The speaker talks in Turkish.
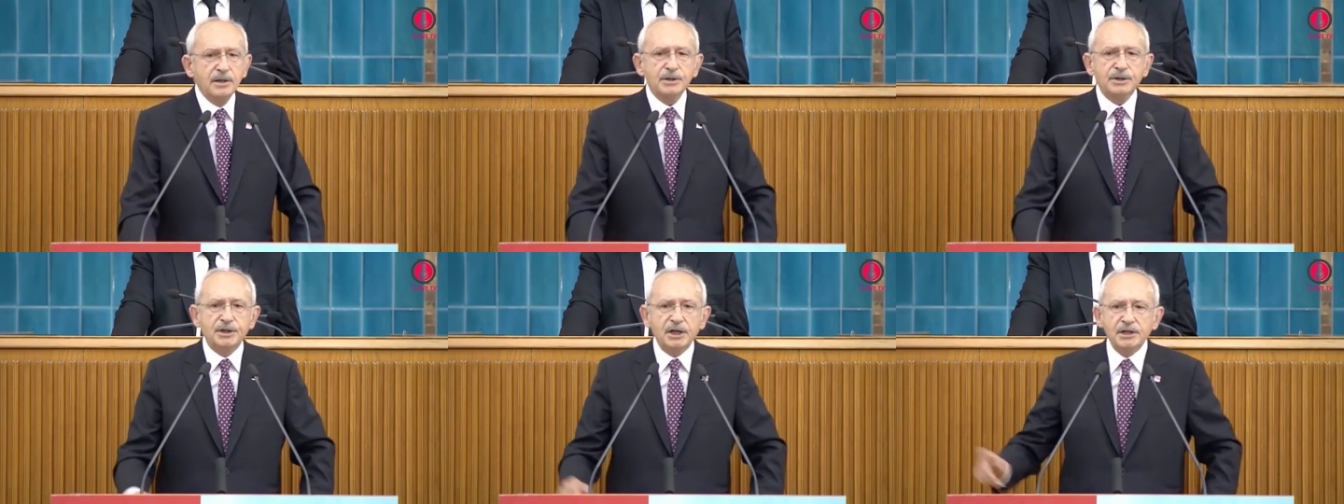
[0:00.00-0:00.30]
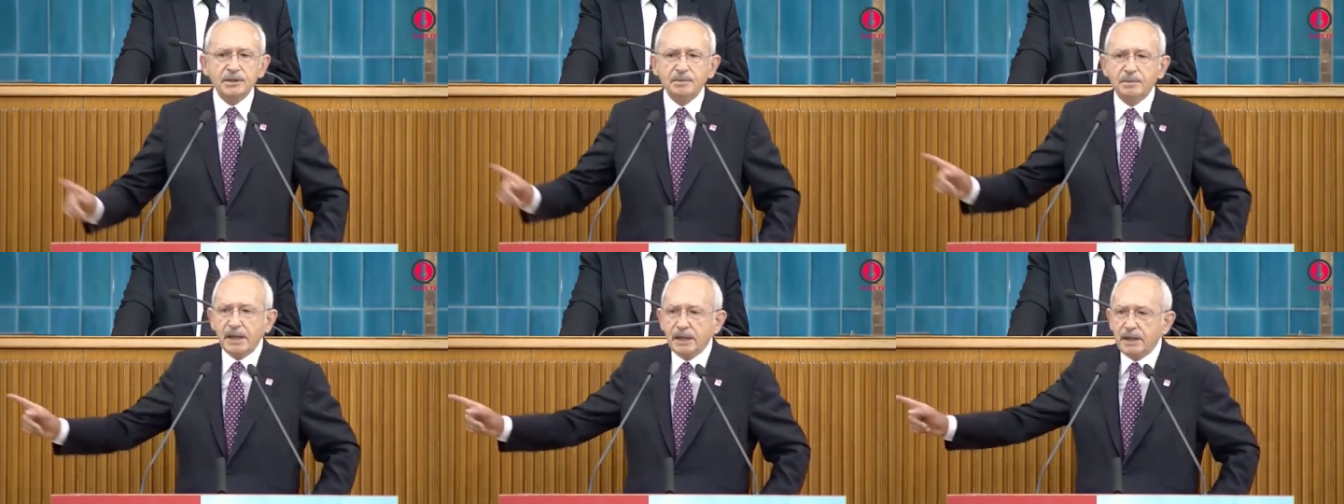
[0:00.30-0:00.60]

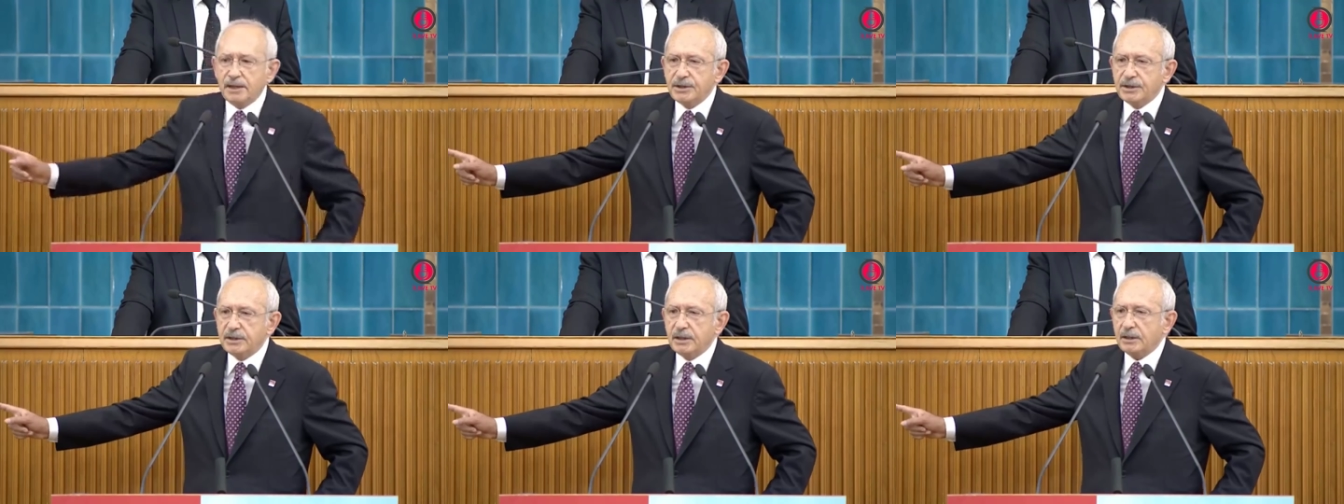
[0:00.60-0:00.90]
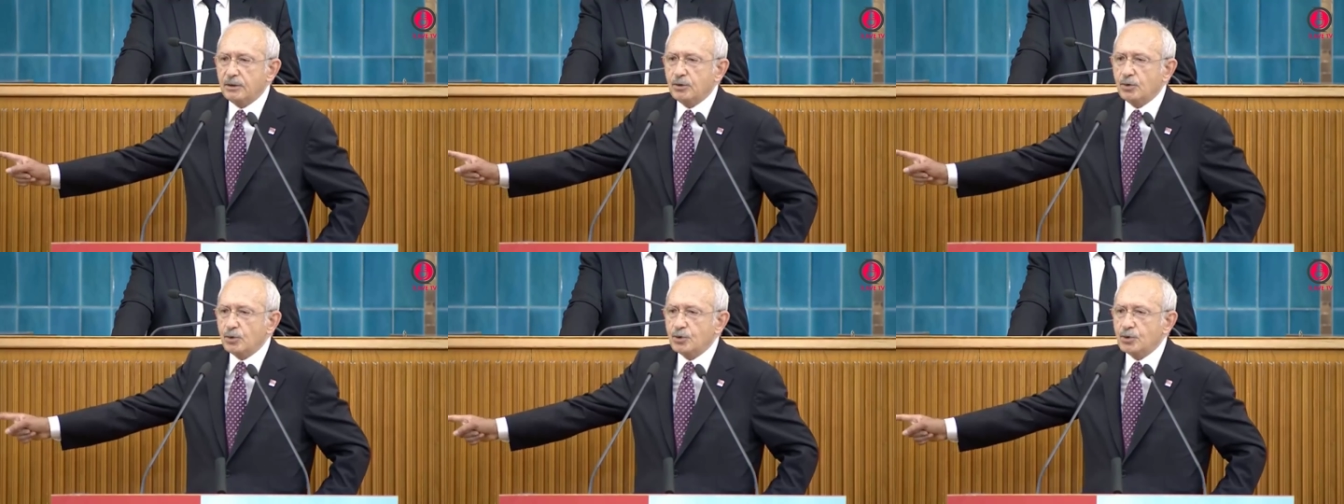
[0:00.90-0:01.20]
siz
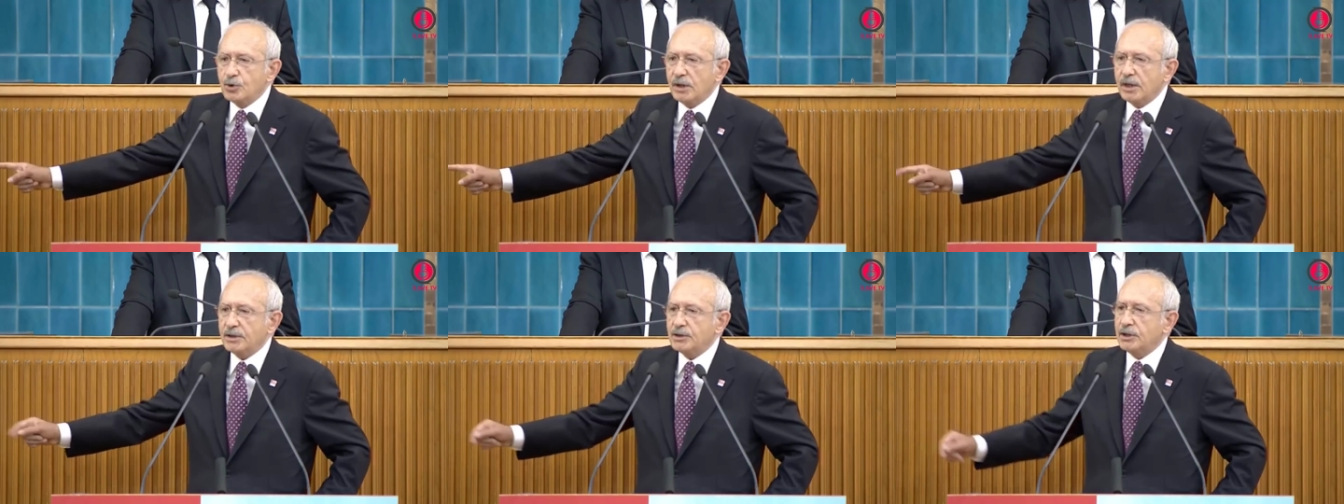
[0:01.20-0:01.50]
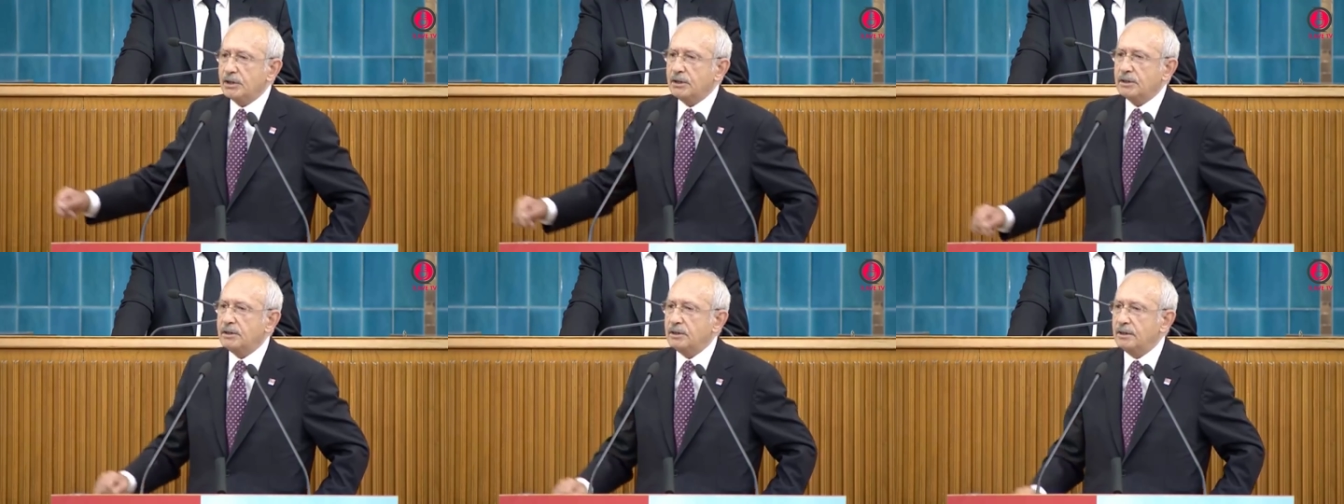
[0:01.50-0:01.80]
mecliste kürsüye
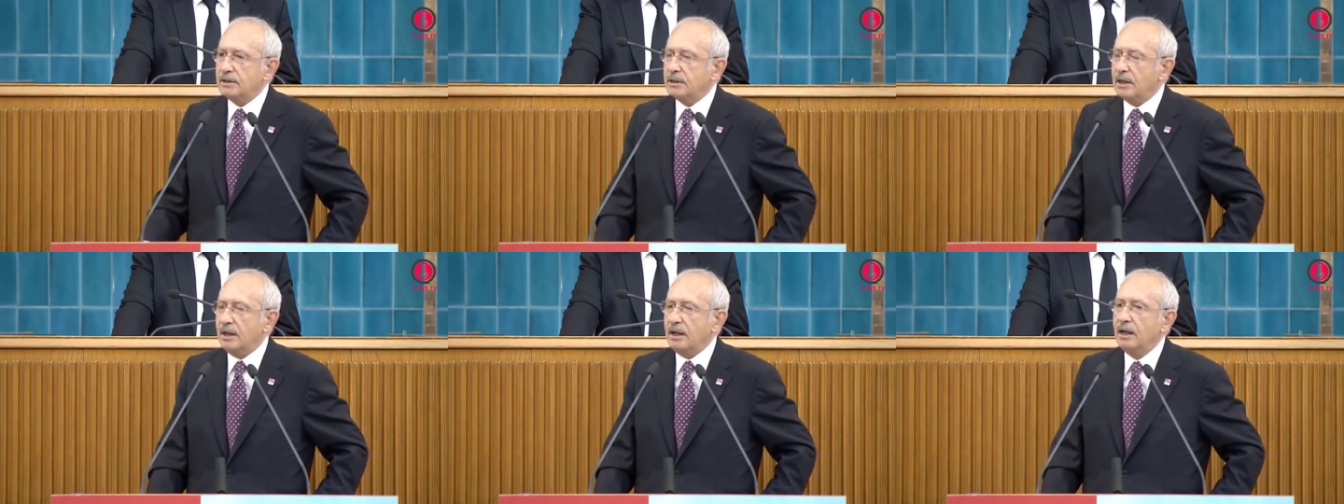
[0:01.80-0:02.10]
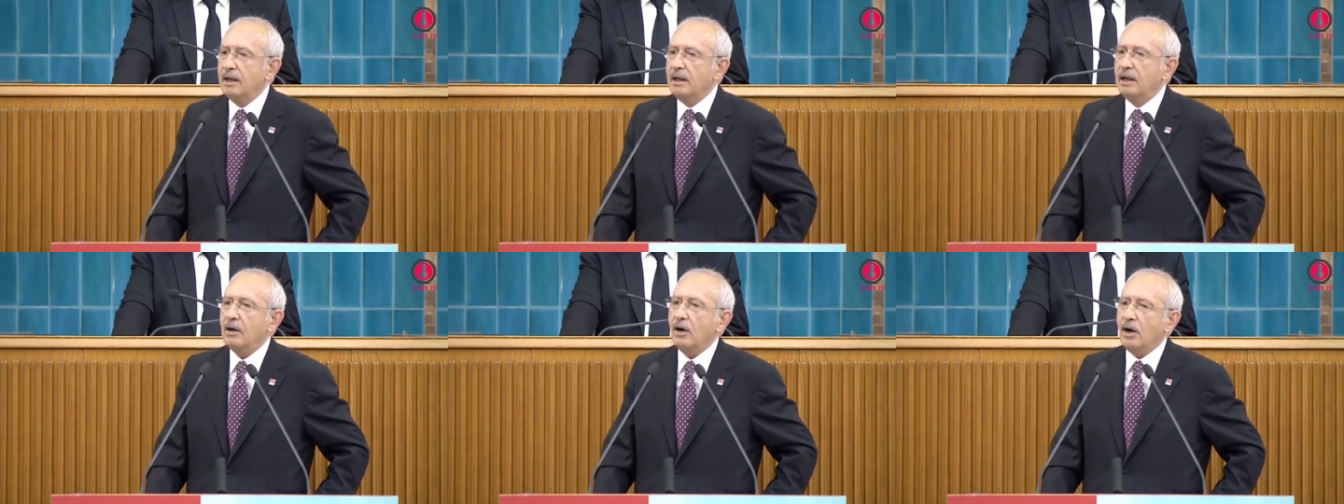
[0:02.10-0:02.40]

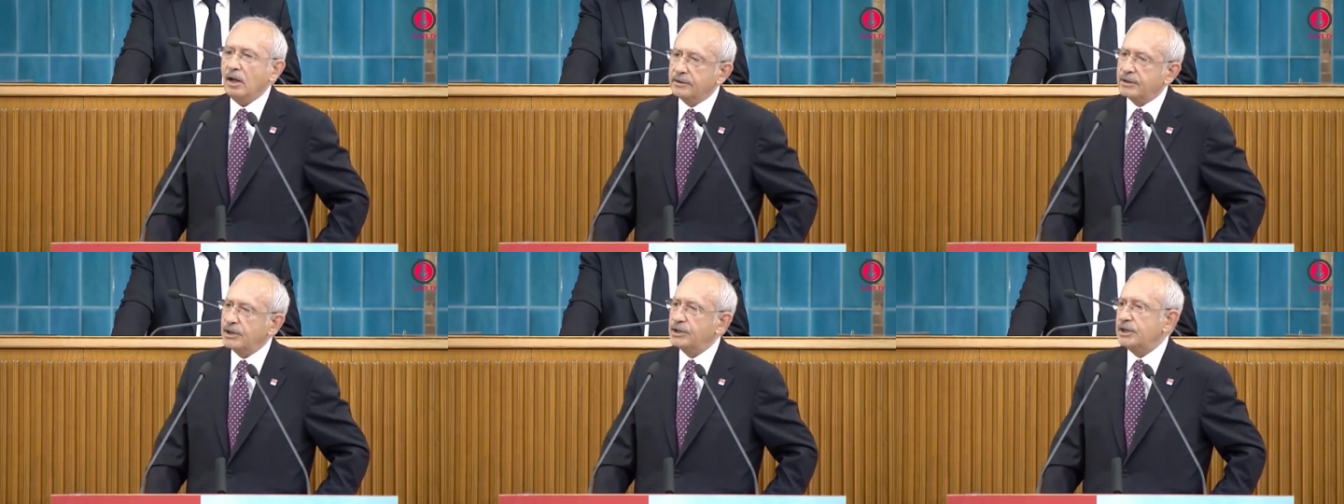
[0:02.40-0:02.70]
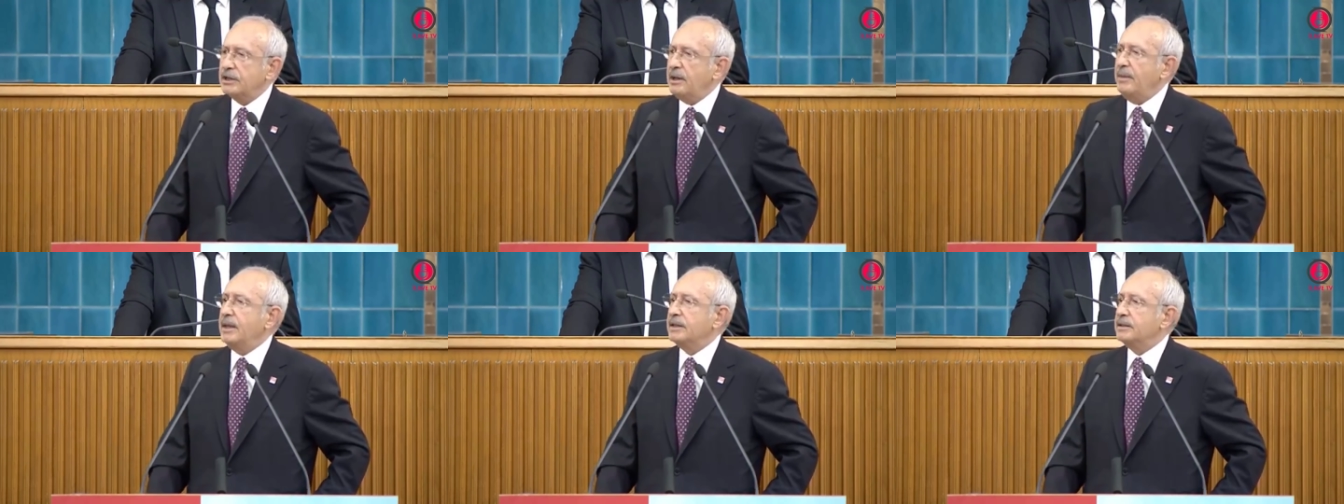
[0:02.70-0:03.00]
çıktığında
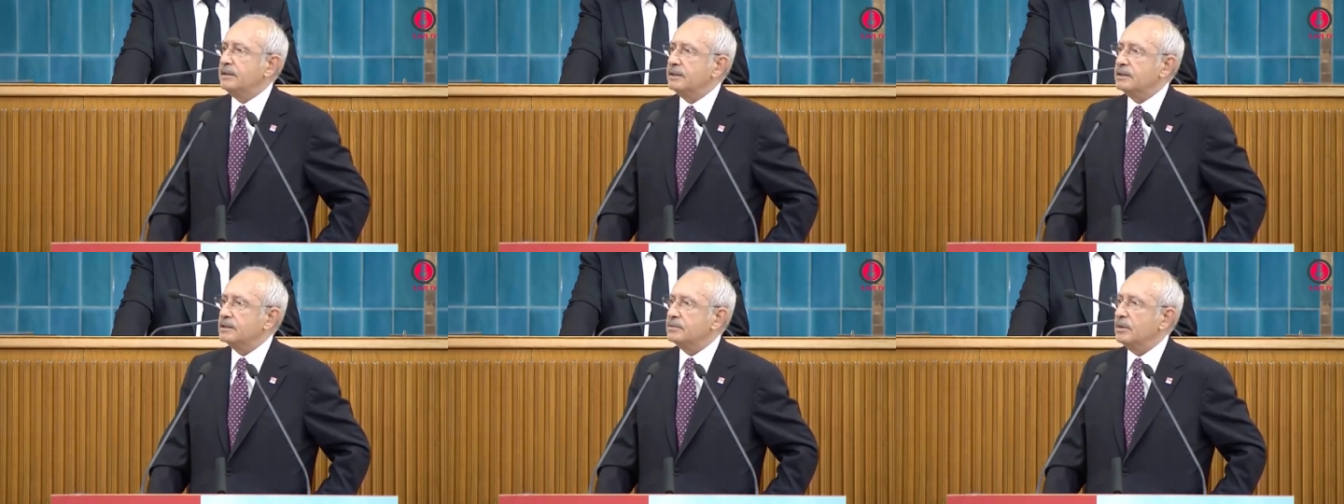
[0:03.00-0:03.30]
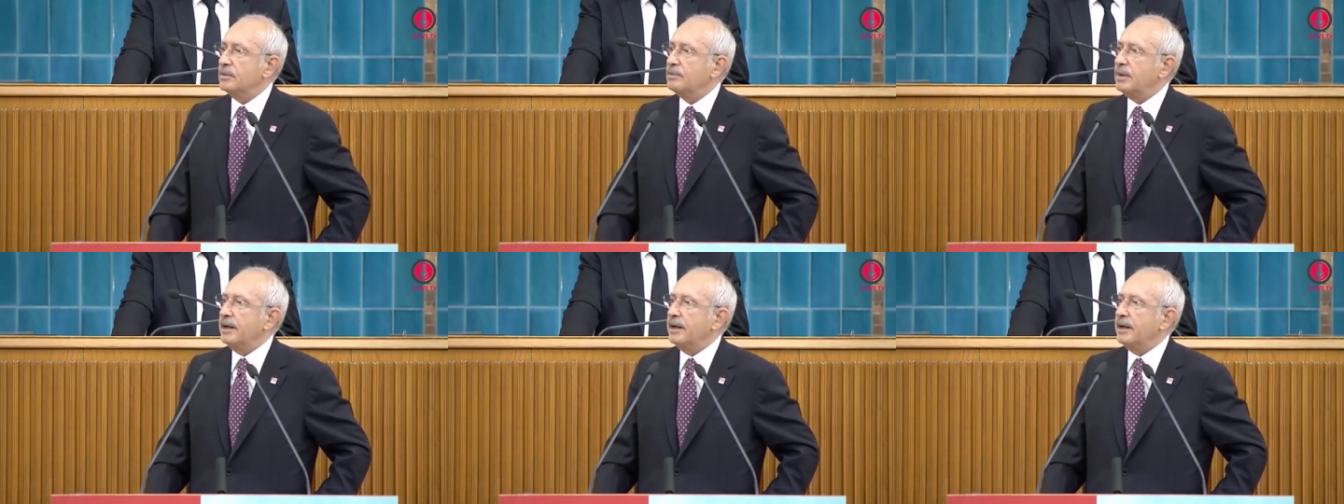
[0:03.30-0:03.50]
alkışlamadınız mı?